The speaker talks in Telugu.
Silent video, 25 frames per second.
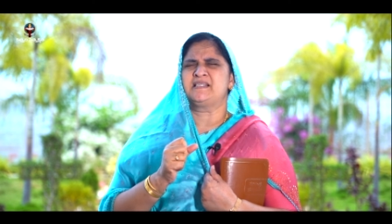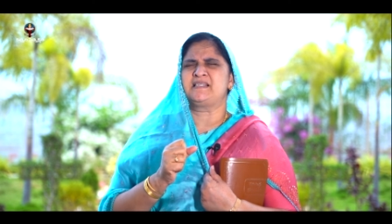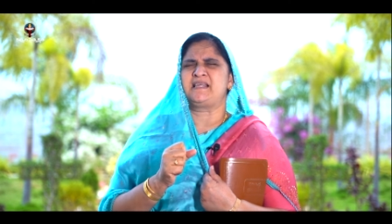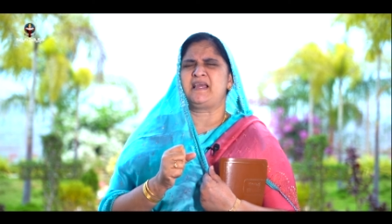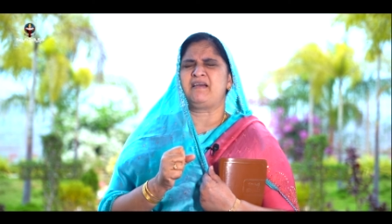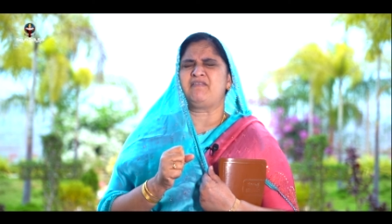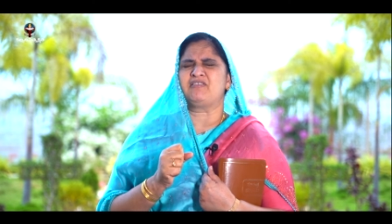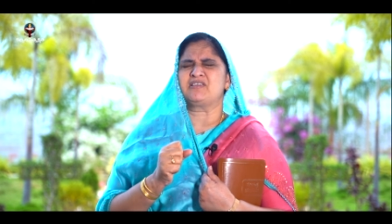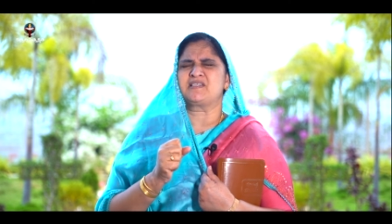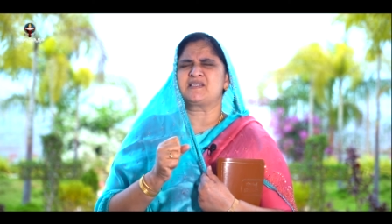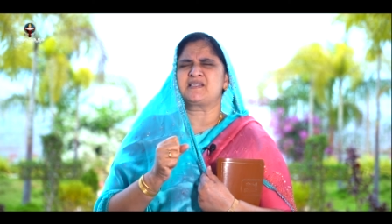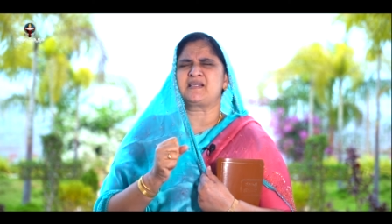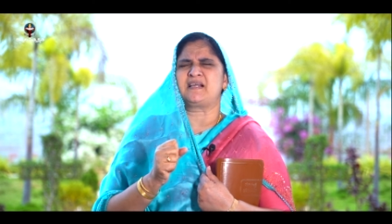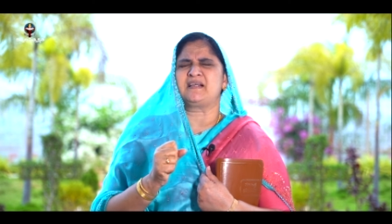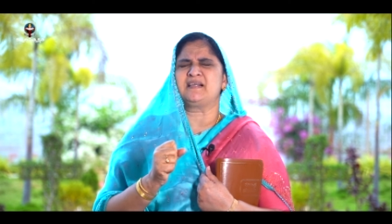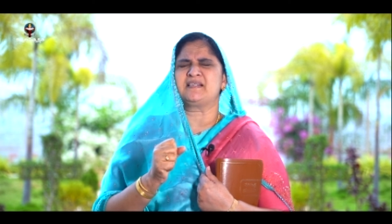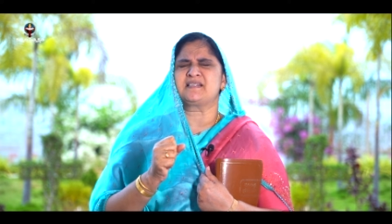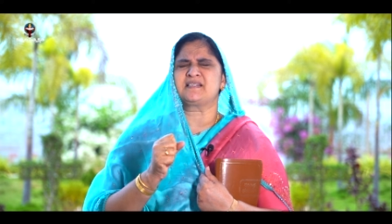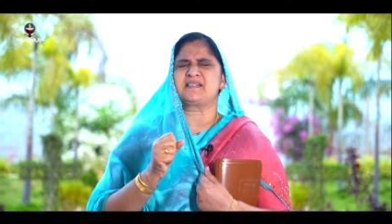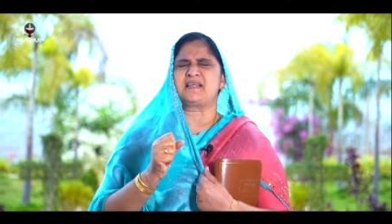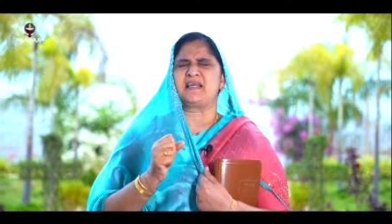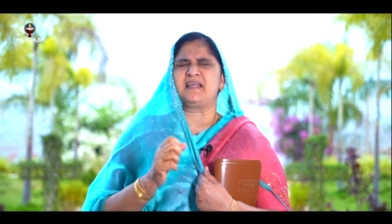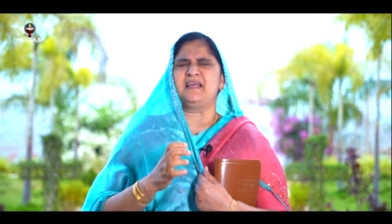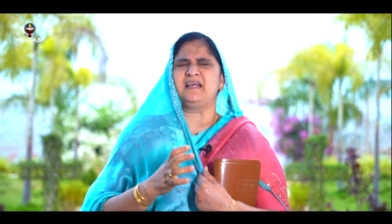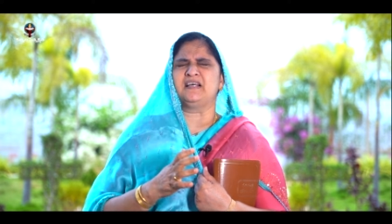సేవ సంఘ
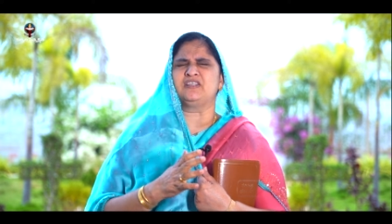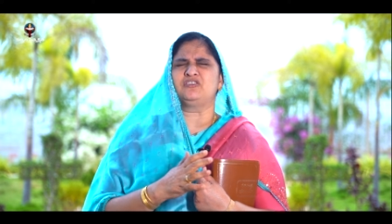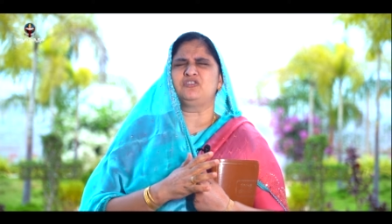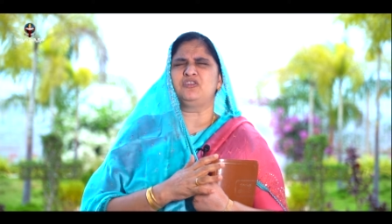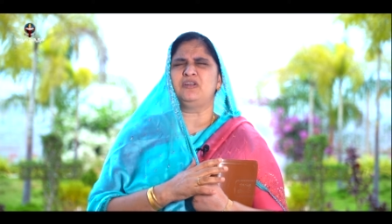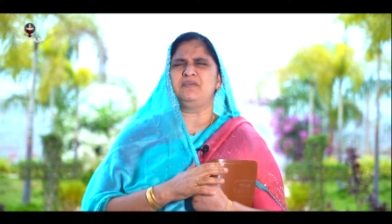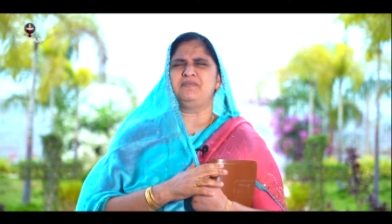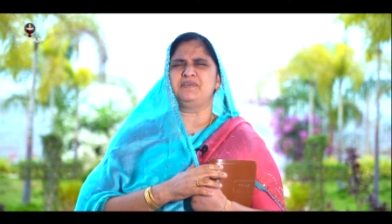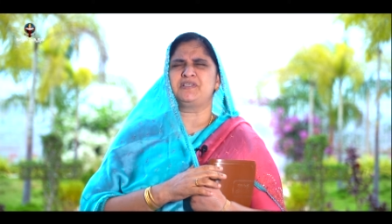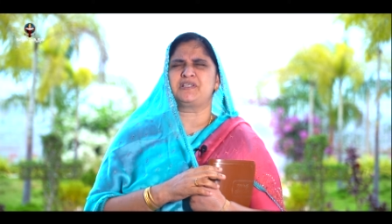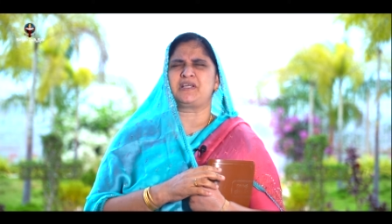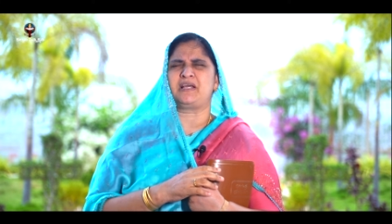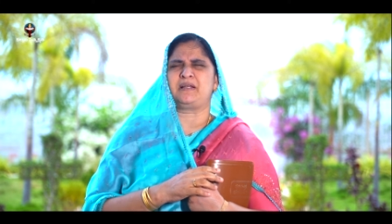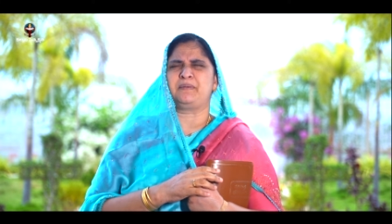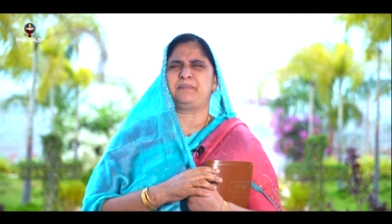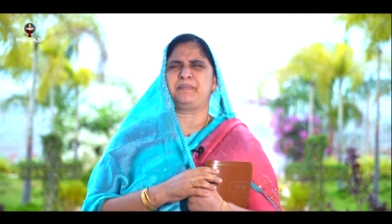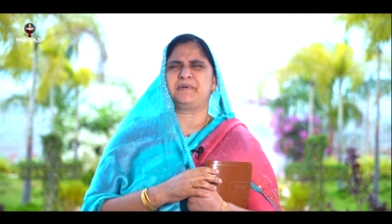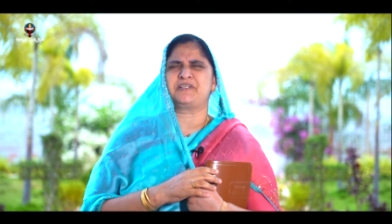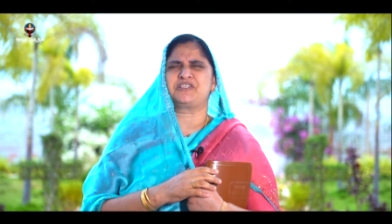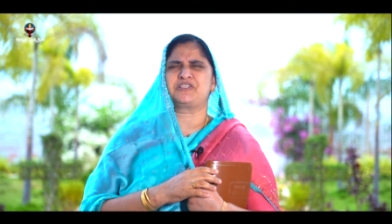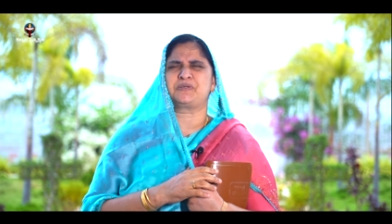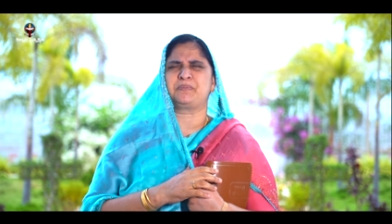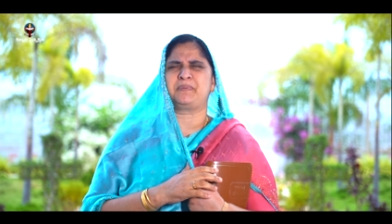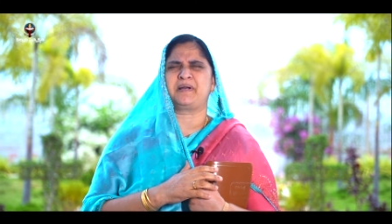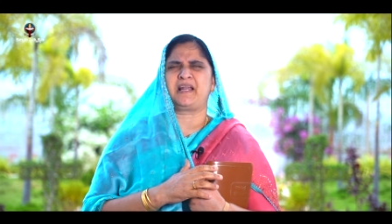సరిహద్దుల విషయాలు
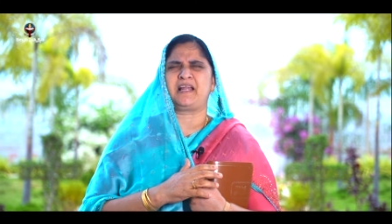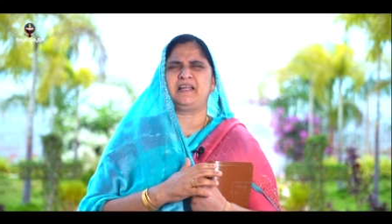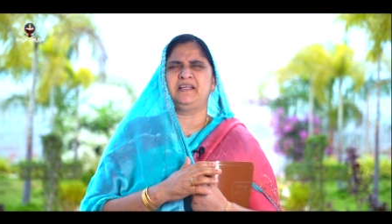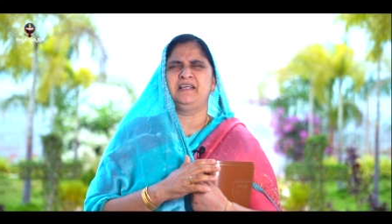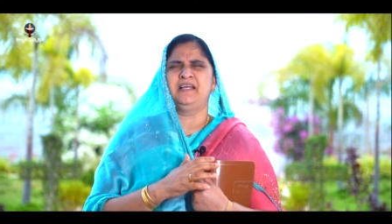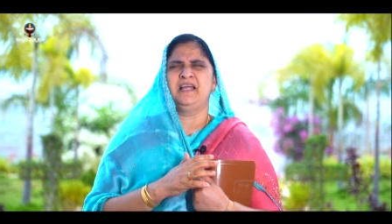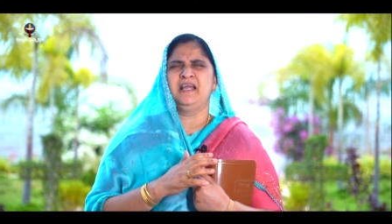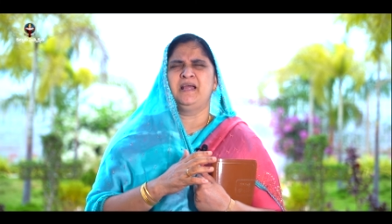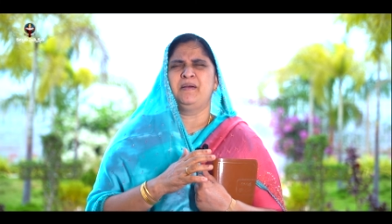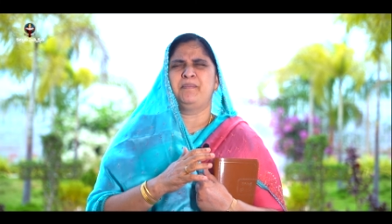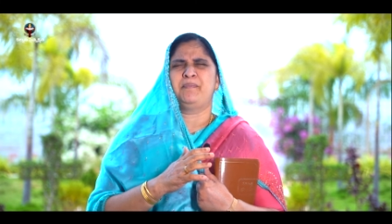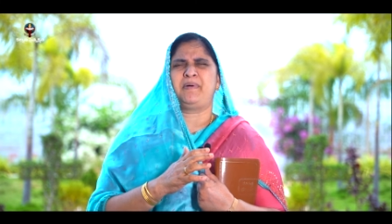పరచబడాలి